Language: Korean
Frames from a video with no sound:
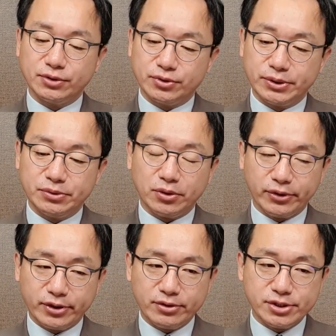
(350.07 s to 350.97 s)
그리고
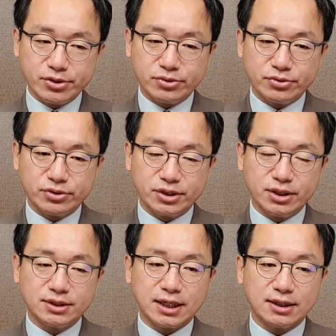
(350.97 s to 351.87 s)
어떤
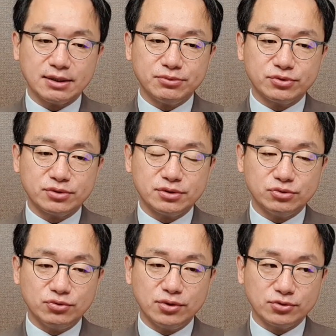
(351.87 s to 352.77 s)
식으로든지 장기물을
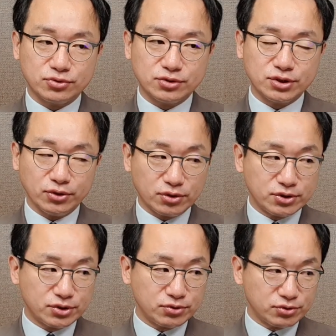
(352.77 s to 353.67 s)
눌러주든지
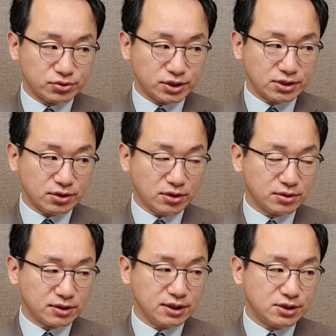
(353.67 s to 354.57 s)
어떤 식으로든지
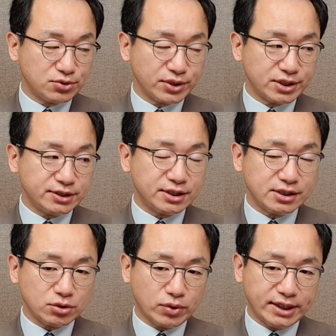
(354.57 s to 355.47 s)
해서 그 일종의
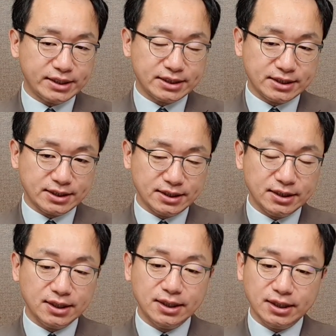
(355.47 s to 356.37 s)
실질적
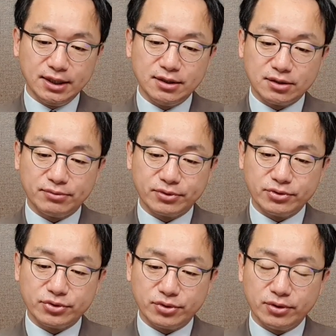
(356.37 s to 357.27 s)
YCC, 일드 커브
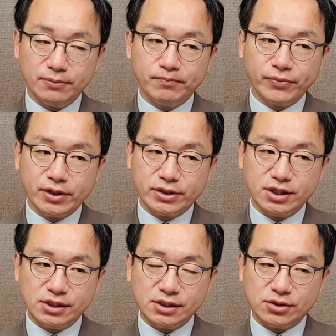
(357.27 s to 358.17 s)
컨트롤,
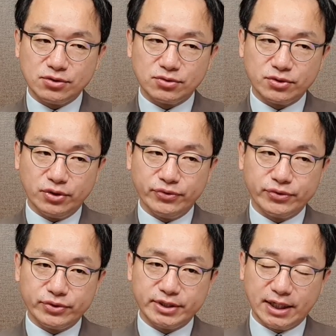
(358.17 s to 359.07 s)
실질적으로
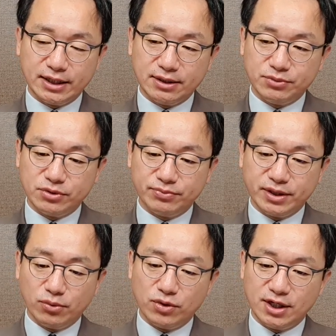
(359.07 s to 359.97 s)
연준이 장기물
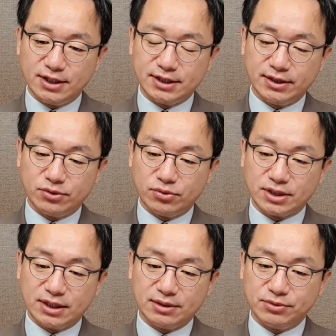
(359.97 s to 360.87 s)
금리가 올라가지 않도록
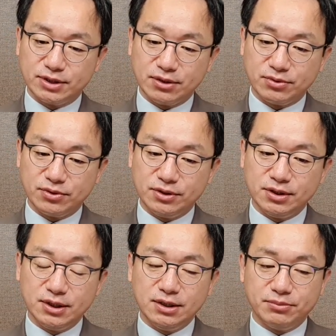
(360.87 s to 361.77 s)
장기물
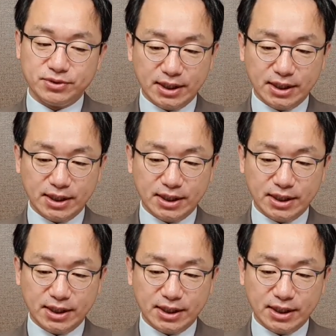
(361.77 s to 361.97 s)
채권을 뭐